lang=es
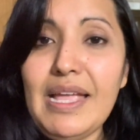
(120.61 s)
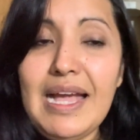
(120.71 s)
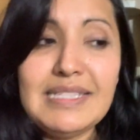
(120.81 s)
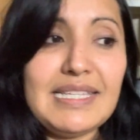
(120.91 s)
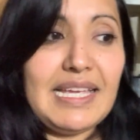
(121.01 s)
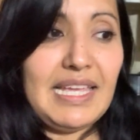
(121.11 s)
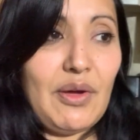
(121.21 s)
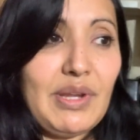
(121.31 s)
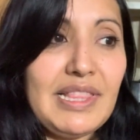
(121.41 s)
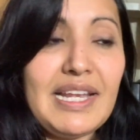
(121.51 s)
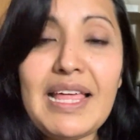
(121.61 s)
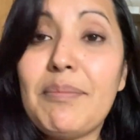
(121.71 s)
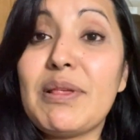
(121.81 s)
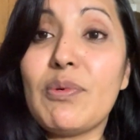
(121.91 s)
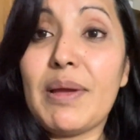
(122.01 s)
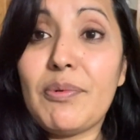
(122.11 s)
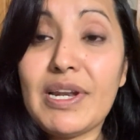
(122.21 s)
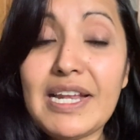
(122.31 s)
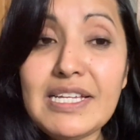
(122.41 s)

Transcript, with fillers: Así que ya ahorita nada más voy a poner